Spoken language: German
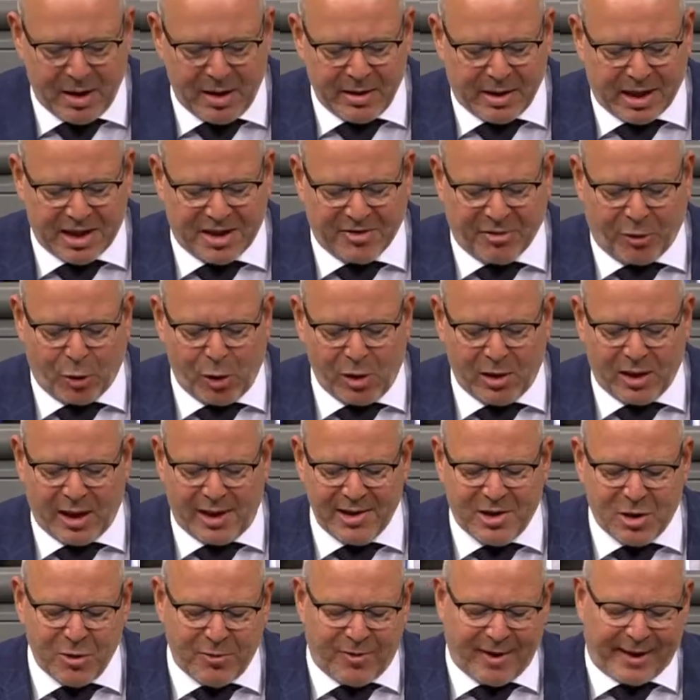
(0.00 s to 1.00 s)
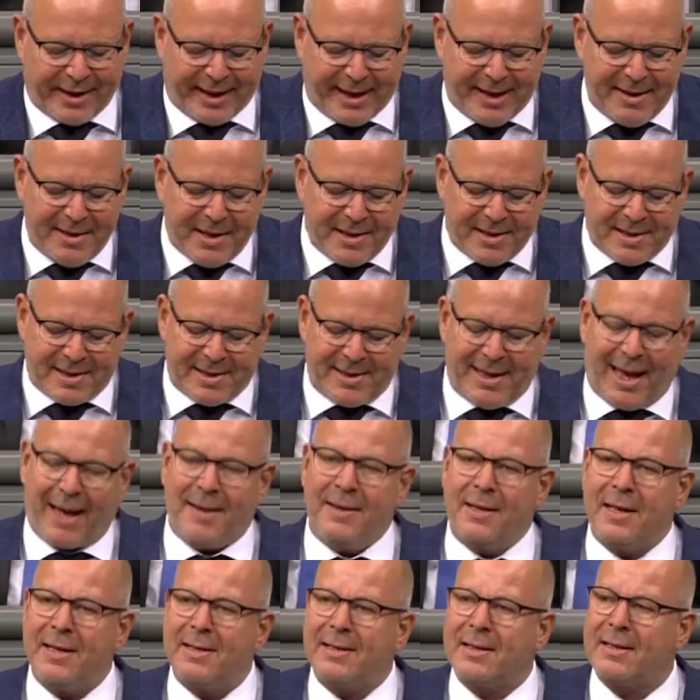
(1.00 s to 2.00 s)
das Volk als Souverän dieses
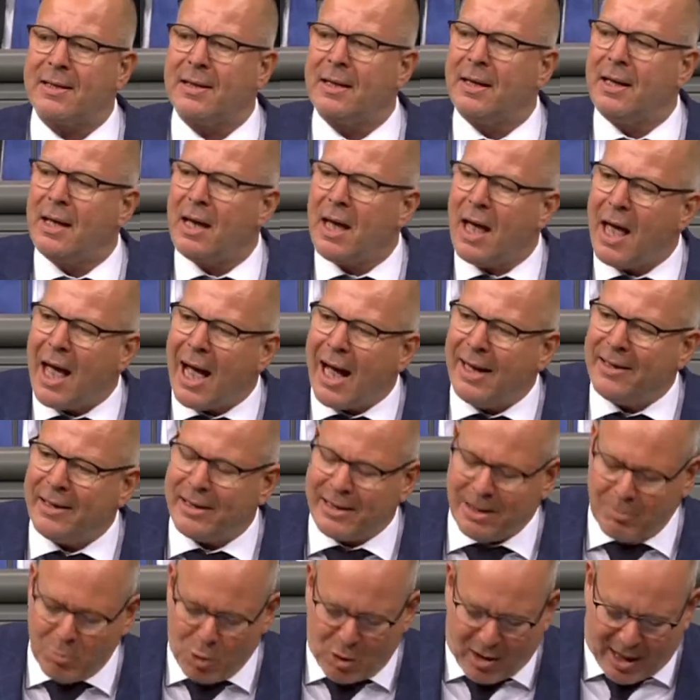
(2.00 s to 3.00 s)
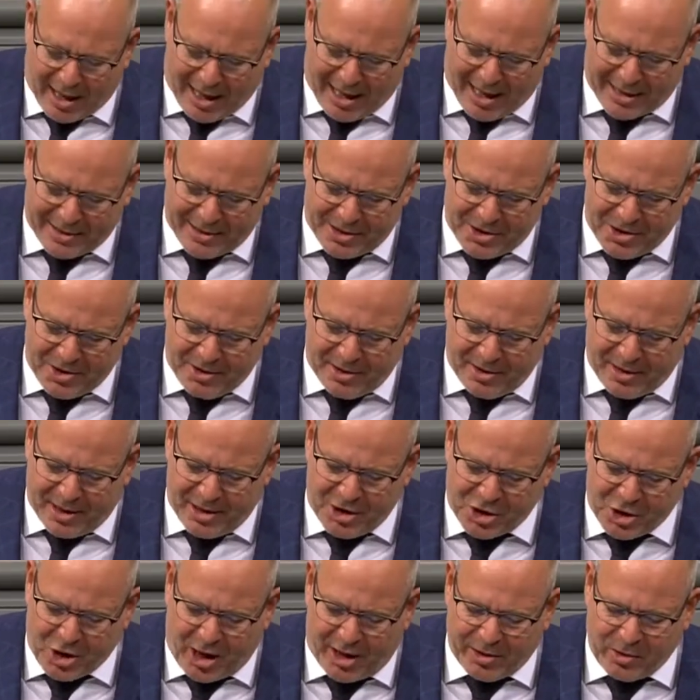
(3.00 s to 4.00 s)
Landes an der demokratischen
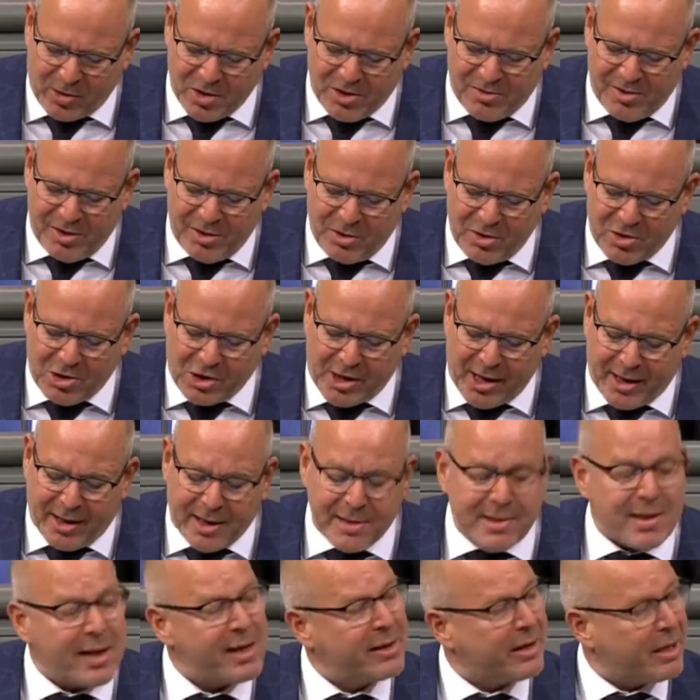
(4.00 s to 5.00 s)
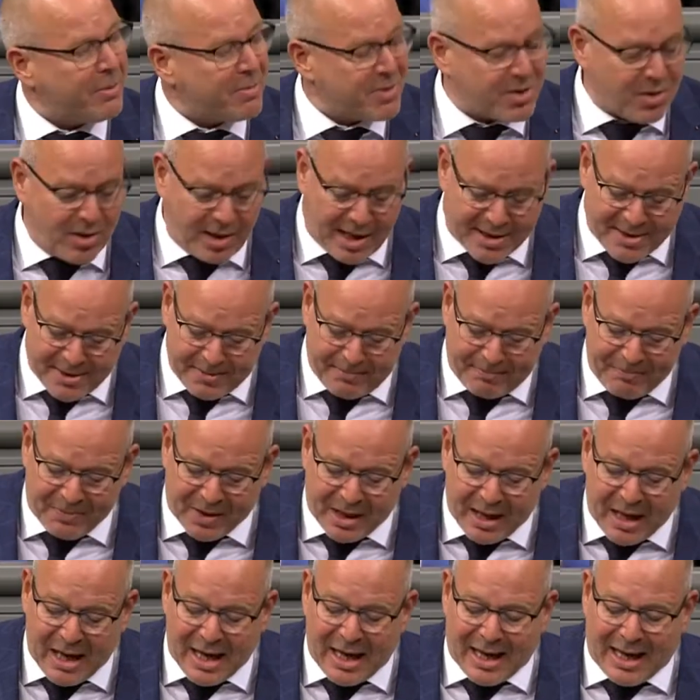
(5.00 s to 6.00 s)
Entscheidungsfindung stärker teilnehmen zu lassen,
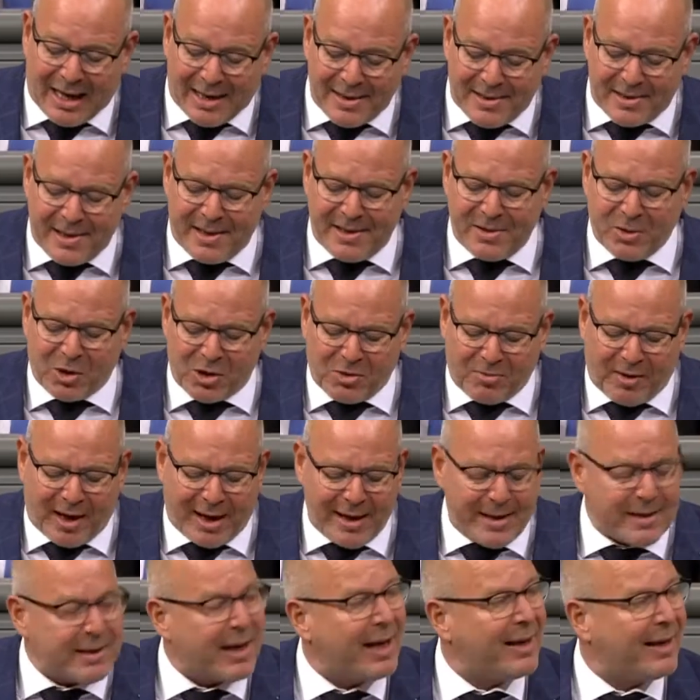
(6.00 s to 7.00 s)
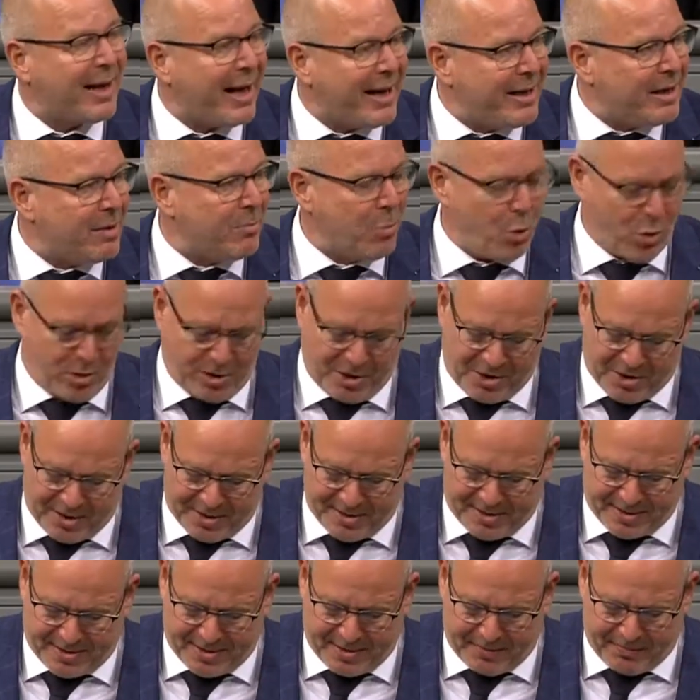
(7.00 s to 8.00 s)
als dies durch Wahlen alleine möglich
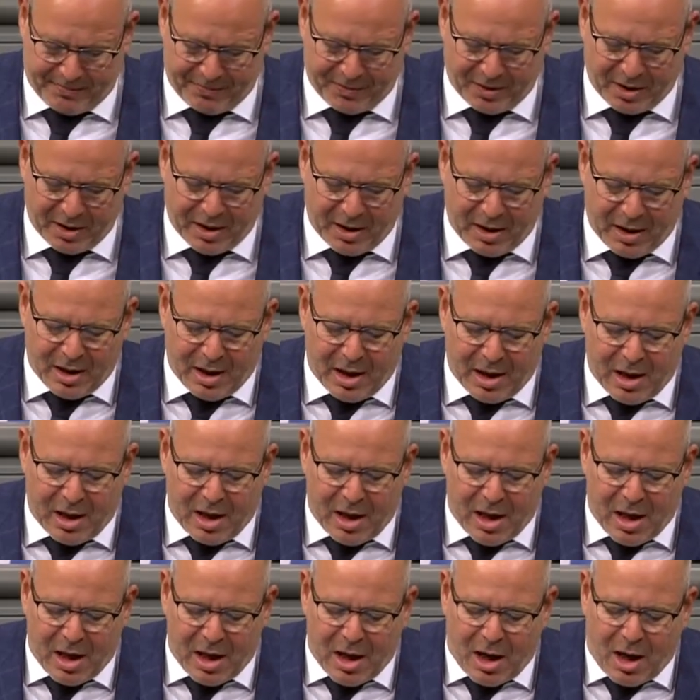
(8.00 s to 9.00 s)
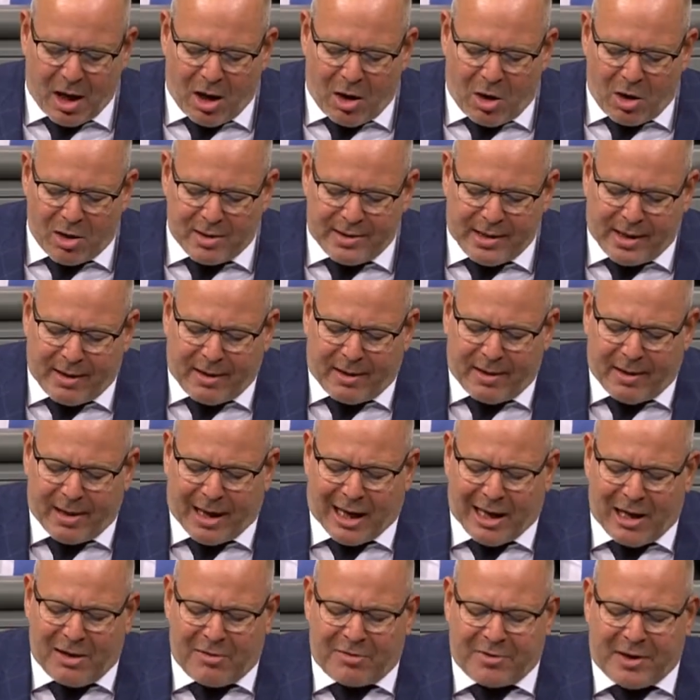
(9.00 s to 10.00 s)
ist. Auch der
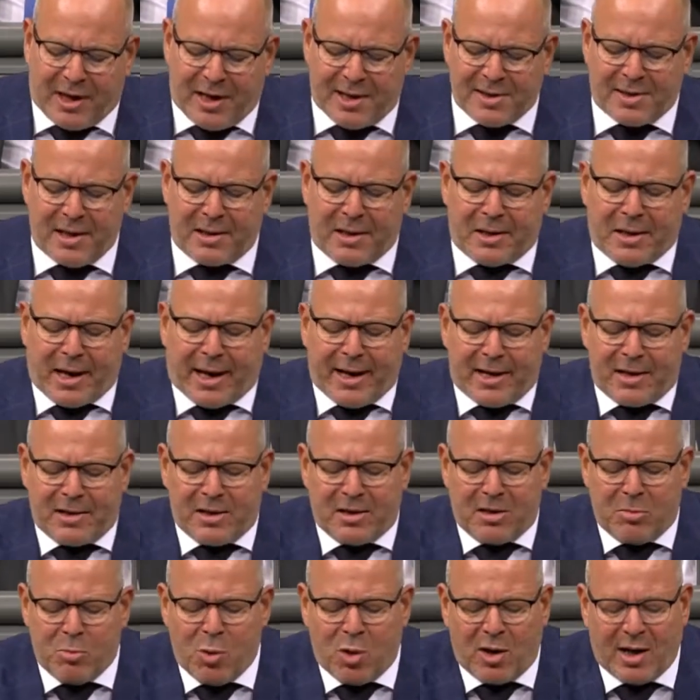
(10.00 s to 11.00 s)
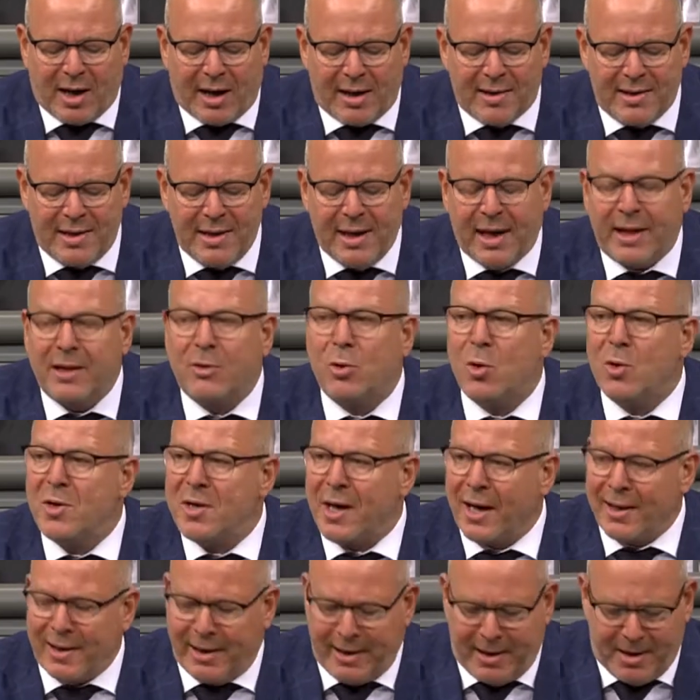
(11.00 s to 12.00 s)
AfD ist die direkte Demokratie ein
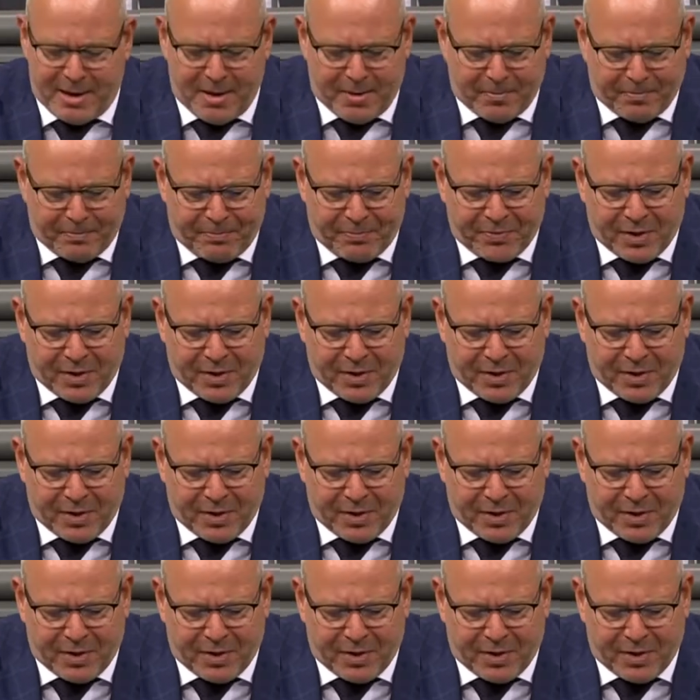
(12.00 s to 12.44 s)
Grundanliegen.